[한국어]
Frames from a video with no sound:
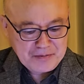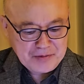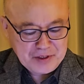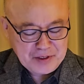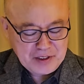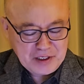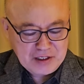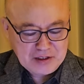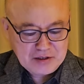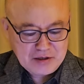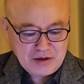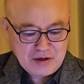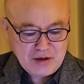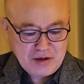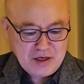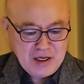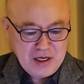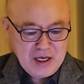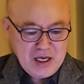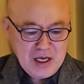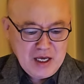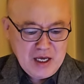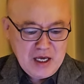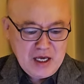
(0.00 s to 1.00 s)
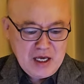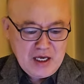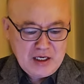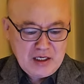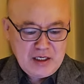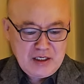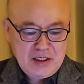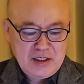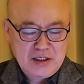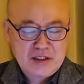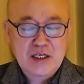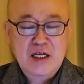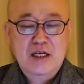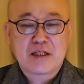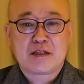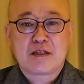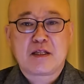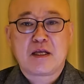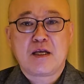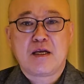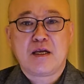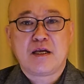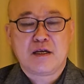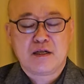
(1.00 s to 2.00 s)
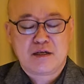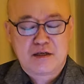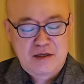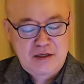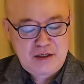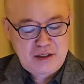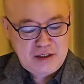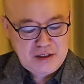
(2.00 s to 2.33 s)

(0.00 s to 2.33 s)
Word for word: 그래서 이 사태를